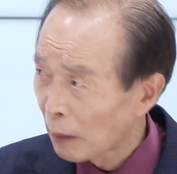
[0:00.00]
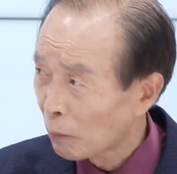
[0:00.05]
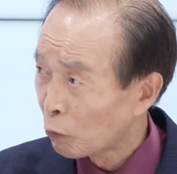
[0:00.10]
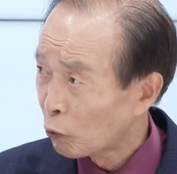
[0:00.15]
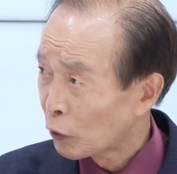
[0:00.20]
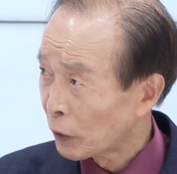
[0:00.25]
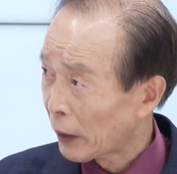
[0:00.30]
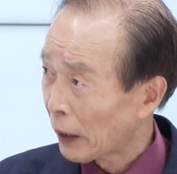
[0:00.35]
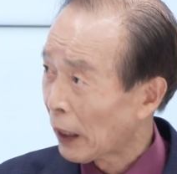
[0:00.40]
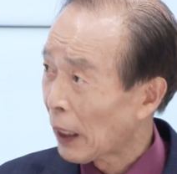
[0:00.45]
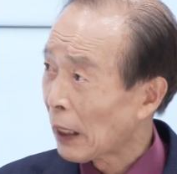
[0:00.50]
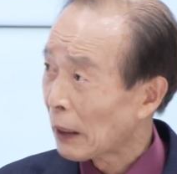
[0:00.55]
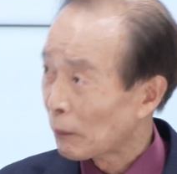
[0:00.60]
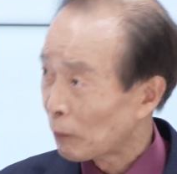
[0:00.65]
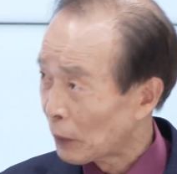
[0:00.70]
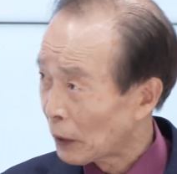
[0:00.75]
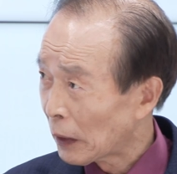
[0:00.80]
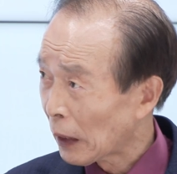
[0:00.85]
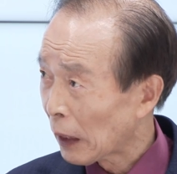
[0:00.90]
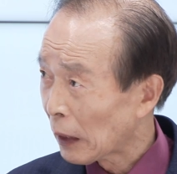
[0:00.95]
문제가 예.
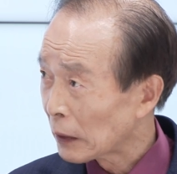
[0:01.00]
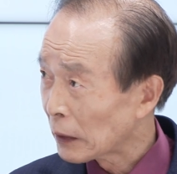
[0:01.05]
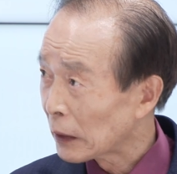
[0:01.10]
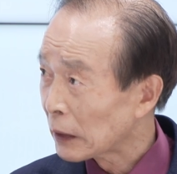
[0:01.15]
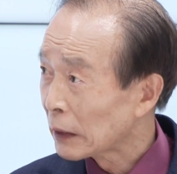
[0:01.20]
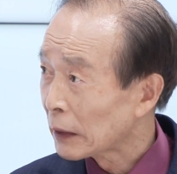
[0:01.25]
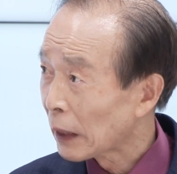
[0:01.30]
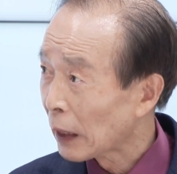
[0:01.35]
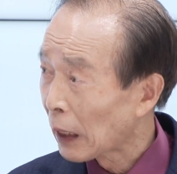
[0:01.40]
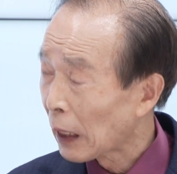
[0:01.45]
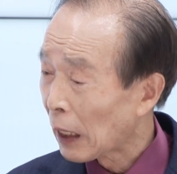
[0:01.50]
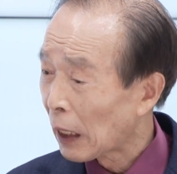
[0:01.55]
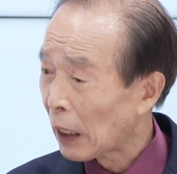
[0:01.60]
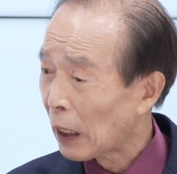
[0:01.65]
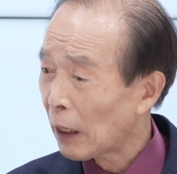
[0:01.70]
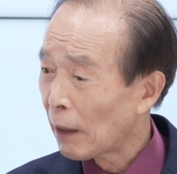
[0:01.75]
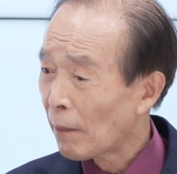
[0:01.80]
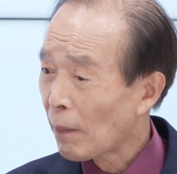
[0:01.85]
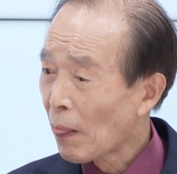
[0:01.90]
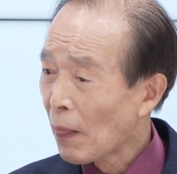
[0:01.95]
아닙니다.
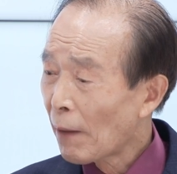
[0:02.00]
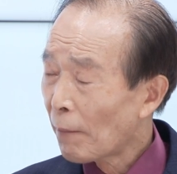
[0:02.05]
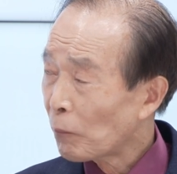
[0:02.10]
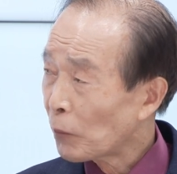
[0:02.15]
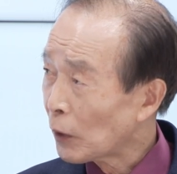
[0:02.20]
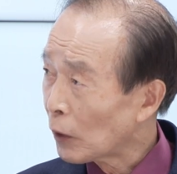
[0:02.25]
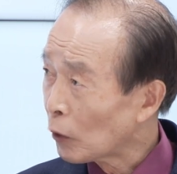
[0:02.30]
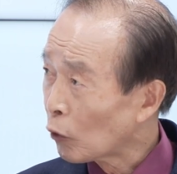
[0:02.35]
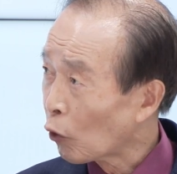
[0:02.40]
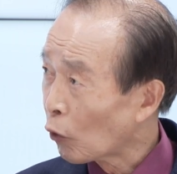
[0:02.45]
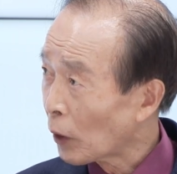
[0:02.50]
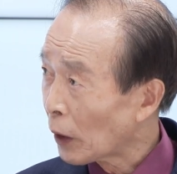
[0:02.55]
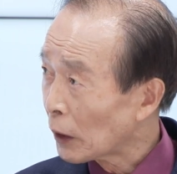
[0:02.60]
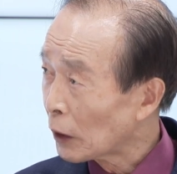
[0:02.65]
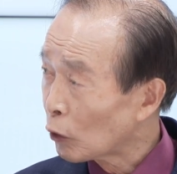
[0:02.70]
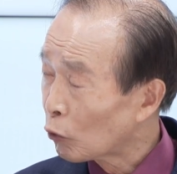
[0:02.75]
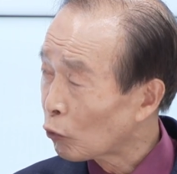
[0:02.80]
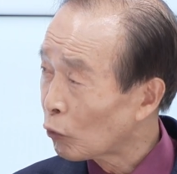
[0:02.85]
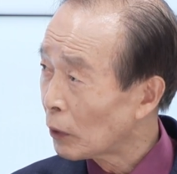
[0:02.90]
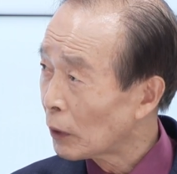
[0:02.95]
징계가 요번에
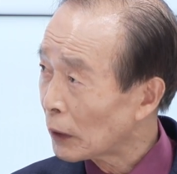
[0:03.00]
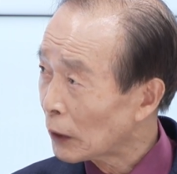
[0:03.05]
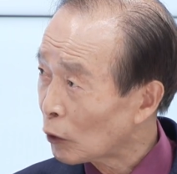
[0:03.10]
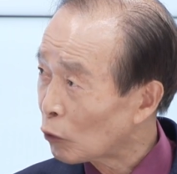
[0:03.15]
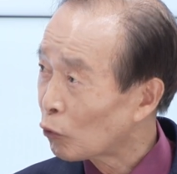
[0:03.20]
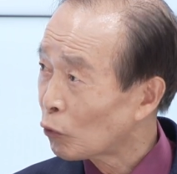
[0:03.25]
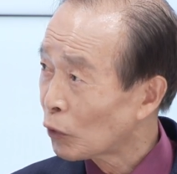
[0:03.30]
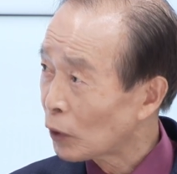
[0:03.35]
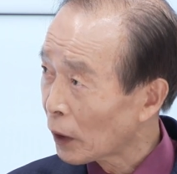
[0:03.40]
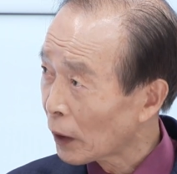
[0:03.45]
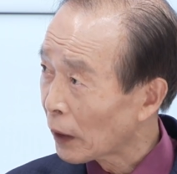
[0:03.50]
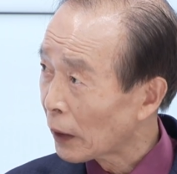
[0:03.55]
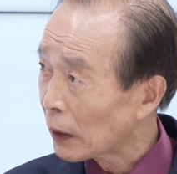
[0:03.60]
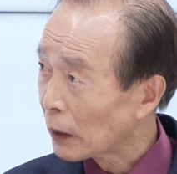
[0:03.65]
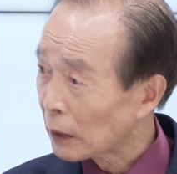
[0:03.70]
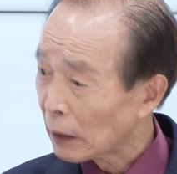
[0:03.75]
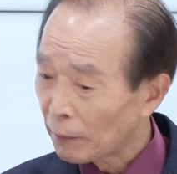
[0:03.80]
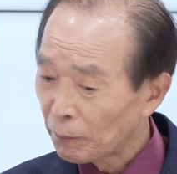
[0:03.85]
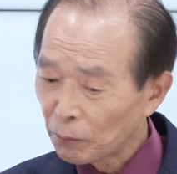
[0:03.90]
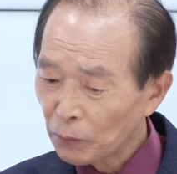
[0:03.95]
이준, 이준석에
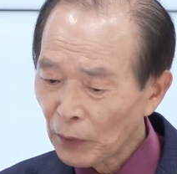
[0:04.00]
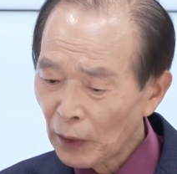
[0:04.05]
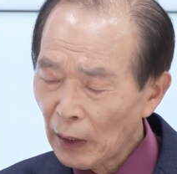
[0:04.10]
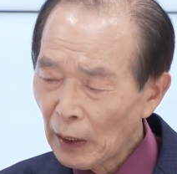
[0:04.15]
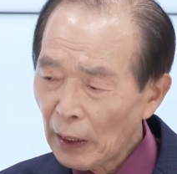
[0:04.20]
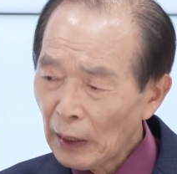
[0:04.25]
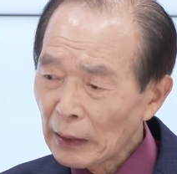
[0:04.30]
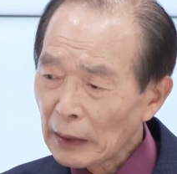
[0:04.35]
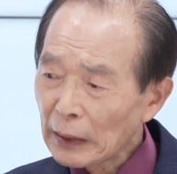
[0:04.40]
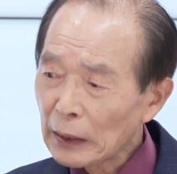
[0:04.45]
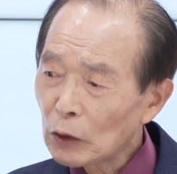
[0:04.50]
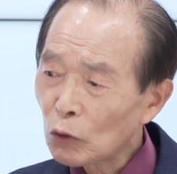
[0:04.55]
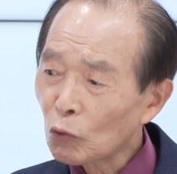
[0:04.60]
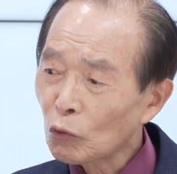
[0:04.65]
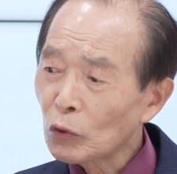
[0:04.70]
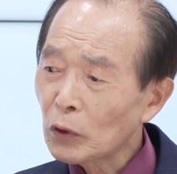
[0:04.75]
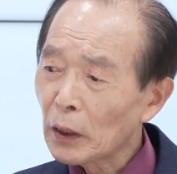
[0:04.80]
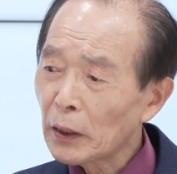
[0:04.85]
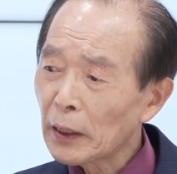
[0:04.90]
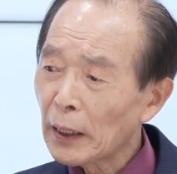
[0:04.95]
대해서
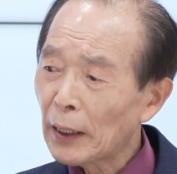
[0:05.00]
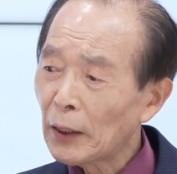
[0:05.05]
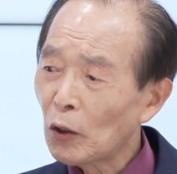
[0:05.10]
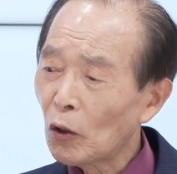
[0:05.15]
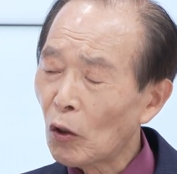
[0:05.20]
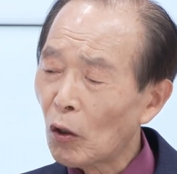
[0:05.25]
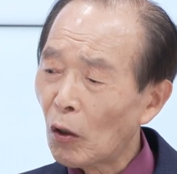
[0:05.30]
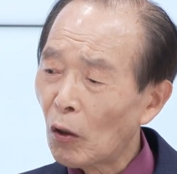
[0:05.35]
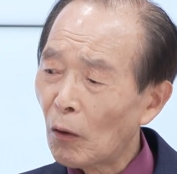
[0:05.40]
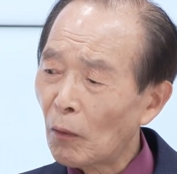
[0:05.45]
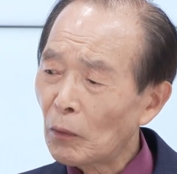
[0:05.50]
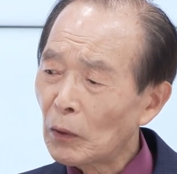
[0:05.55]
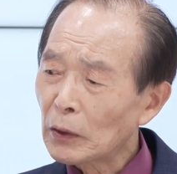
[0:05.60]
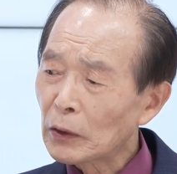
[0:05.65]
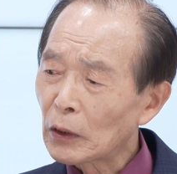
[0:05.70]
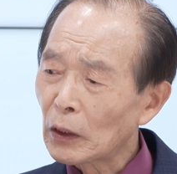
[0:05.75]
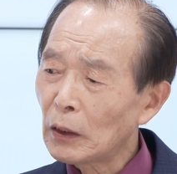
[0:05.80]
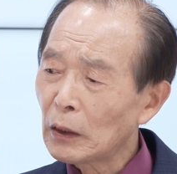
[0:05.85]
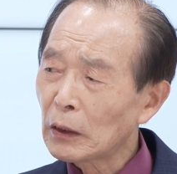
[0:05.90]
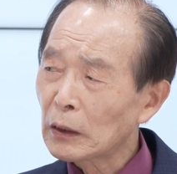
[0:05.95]
이준석이가요
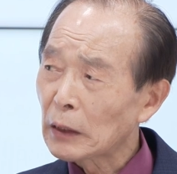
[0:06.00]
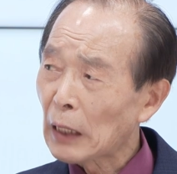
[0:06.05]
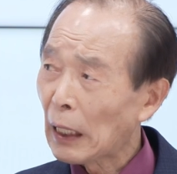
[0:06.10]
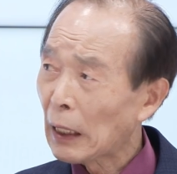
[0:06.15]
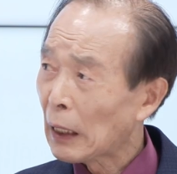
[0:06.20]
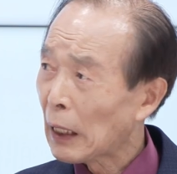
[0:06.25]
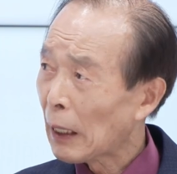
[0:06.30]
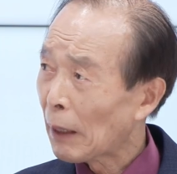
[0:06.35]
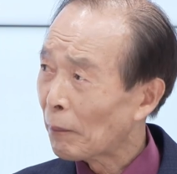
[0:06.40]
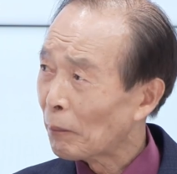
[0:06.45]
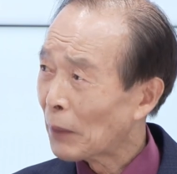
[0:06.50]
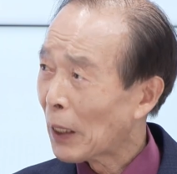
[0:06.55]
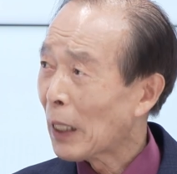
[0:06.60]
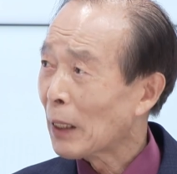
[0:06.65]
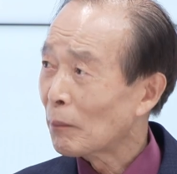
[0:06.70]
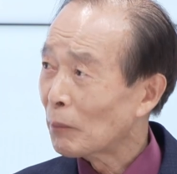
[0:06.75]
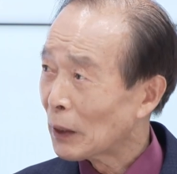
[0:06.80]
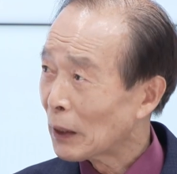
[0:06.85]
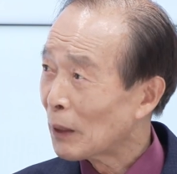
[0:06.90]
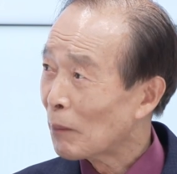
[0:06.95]
성상납
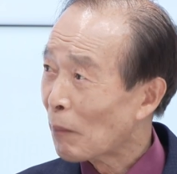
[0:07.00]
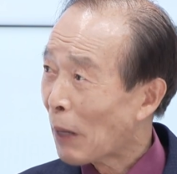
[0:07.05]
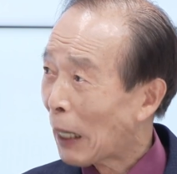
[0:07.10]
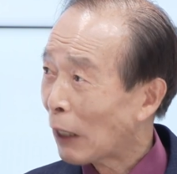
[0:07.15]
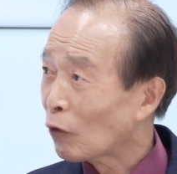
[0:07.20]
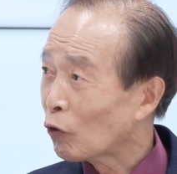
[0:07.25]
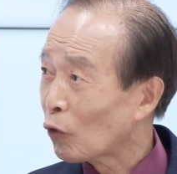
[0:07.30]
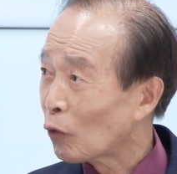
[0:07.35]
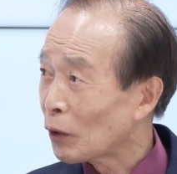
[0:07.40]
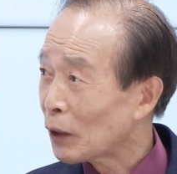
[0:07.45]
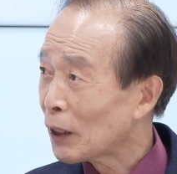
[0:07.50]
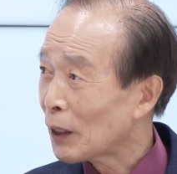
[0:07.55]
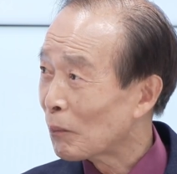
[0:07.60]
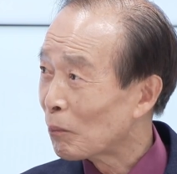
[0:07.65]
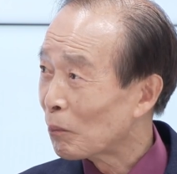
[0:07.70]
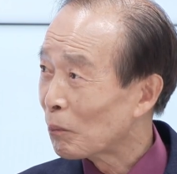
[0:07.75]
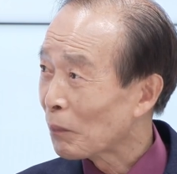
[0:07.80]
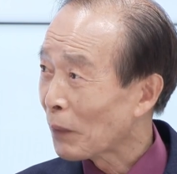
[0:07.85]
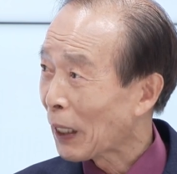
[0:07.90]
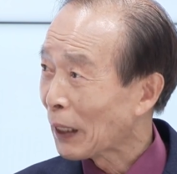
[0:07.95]
나는 예, 예. 이 말도
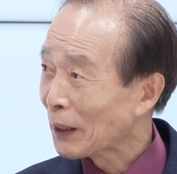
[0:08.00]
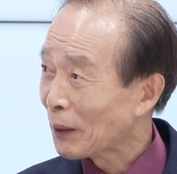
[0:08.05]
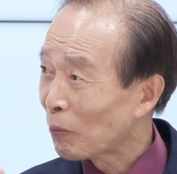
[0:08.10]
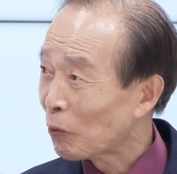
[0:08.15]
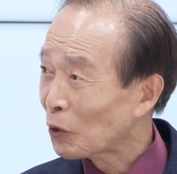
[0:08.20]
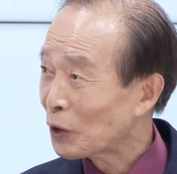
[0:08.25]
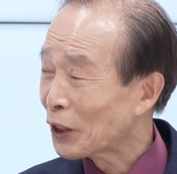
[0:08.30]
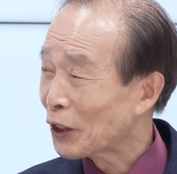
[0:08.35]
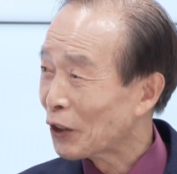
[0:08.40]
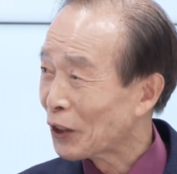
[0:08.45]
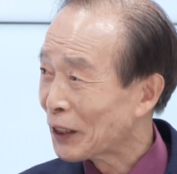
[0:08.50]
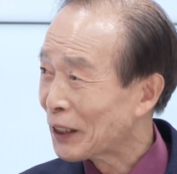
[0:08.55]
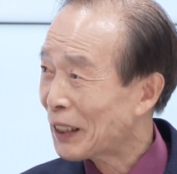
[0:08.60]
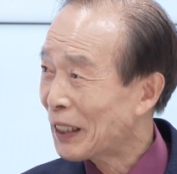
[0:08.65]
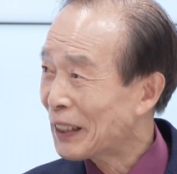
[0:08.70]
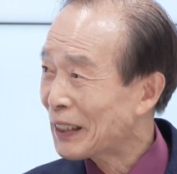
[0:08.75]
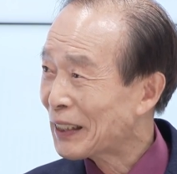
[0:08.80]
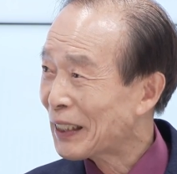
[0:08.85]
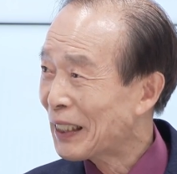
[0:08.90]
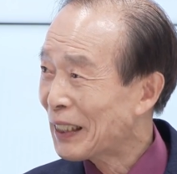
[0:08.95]
이름
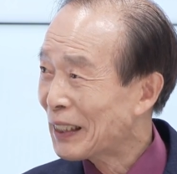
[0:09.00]
아좀예